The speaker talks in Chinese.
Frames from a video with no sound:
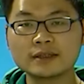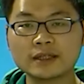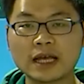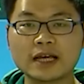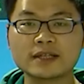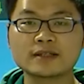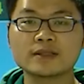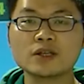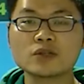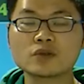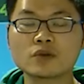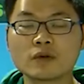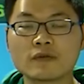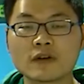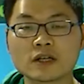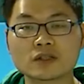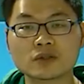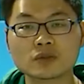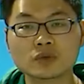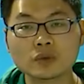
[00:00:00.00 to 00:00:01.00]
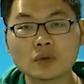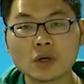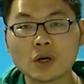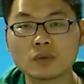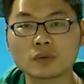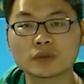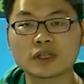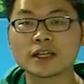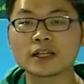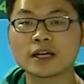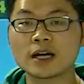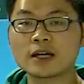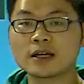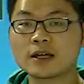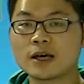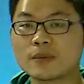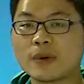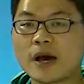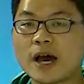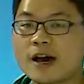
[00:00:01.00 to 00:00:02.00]
哪些说法是错误的呢？
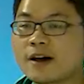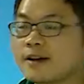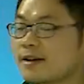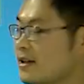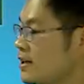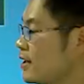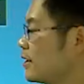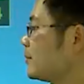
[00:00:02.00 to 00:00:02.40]
好不好？